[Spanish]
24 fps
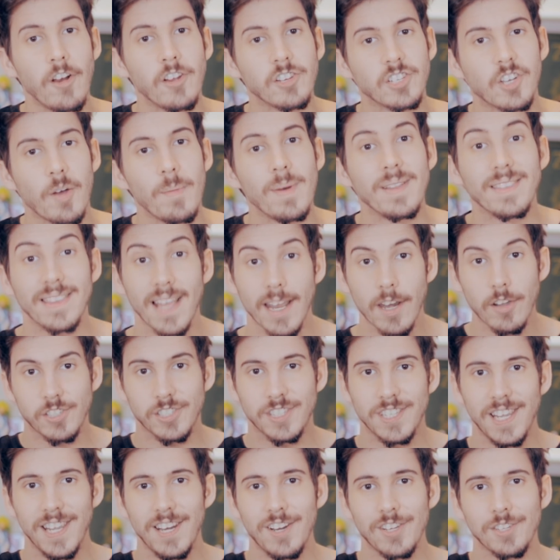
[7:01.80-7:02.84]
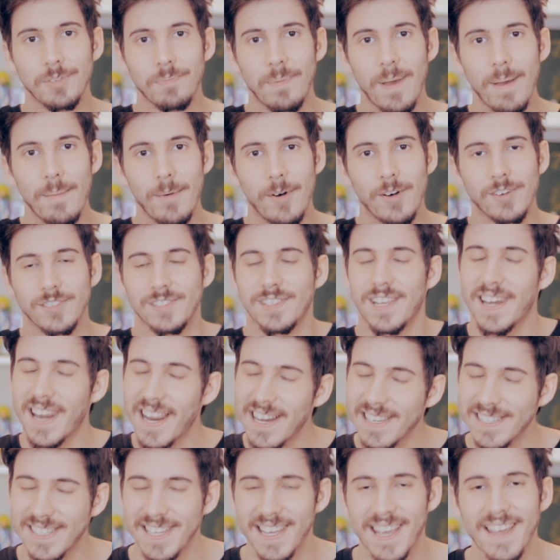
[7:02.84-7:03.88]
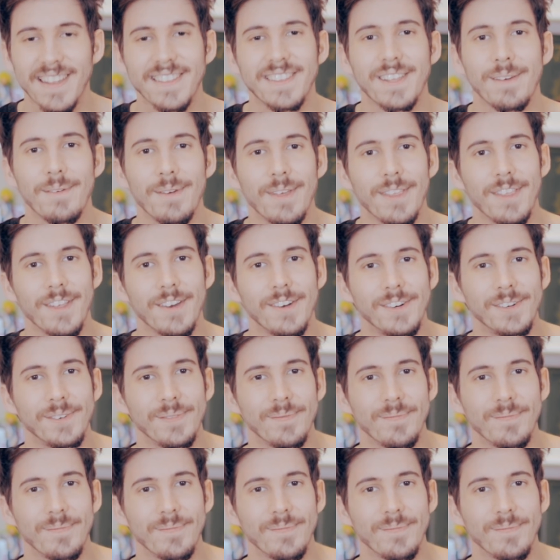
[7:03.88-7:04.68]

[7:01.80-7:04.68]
los comentarios y nos vemos en el siguiente vídeo.